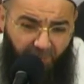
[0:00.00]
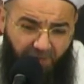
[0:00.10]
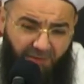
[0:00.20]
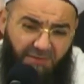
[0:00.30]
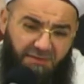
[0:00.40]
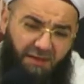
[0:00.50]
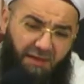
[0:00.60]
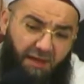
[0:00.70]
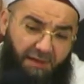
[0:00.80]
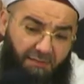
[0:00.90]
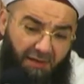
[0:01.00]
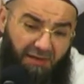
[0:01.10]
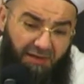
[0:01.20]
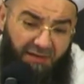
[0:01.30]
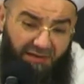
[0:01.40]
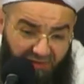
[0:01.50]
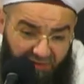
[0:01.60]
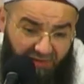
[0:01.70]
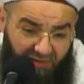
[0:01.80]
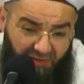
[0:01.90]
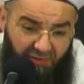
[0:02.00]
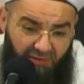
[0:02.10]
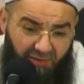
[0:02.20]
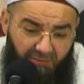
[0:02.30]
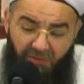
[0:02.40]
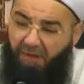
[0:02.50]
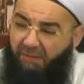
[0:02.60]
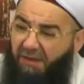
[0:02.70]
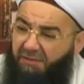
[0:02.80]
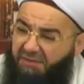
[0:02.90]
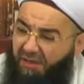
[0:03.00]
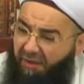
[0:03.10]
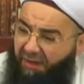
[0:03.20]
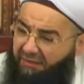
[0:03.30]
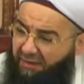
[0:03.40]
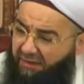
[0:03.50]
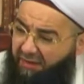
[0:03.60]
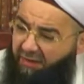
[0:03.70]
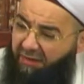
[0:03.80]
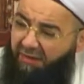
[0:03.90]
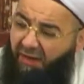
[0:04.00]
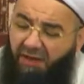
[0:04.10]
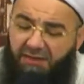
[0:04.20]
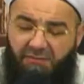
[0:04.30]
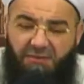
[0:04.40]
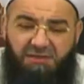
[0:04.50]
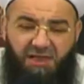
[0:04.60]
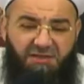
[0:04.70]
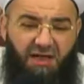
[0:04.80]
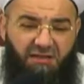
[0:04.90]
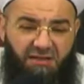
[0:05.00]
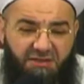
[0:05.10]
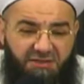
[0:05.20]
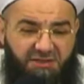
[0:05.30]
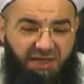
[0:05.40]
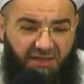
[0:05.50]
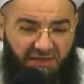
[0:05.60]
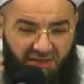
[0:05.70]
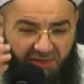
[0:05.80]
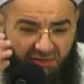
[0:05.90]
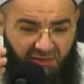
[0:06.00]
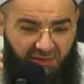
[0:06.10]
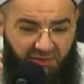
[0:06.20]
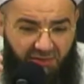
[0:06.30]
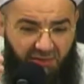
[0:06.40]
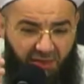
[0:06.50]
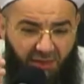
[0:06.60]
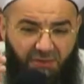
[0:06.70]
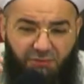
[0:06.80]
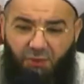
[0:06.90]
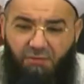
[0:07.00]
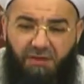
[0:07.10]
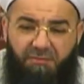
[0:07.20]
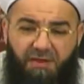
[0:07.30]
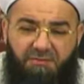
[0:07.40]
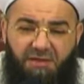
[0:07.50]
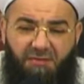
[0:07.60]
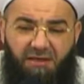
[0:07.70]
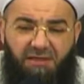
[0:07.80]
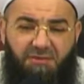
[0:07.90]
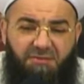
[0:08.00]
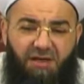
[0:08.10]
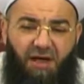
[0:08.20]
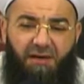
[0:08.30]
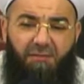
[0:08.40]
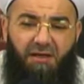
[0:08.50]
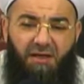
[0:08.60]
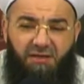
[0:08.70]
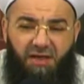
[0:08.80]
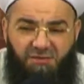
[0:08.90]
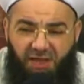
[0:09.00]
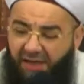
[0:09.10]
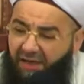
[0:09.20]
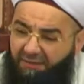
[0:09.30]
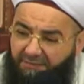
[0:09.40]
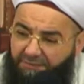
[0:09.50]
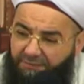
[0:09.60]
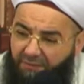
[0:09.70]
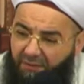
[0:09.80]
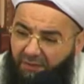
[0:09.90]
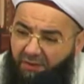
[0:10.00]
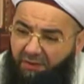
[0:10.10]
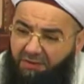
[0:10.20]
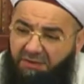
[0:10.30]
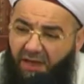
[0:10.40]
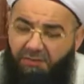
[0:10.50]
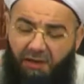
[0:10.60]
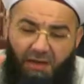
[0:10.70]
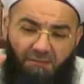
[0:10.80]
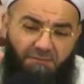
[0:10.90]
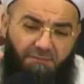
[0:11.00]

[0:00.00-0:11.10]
Ramazan ayı haram aylardan değil. Bak benim cemaattaki adam hiç yazar değil, çizer değil. Ama sorsam benim cemaatin hepsi haram aylar kaç tane? Sayın bakalım.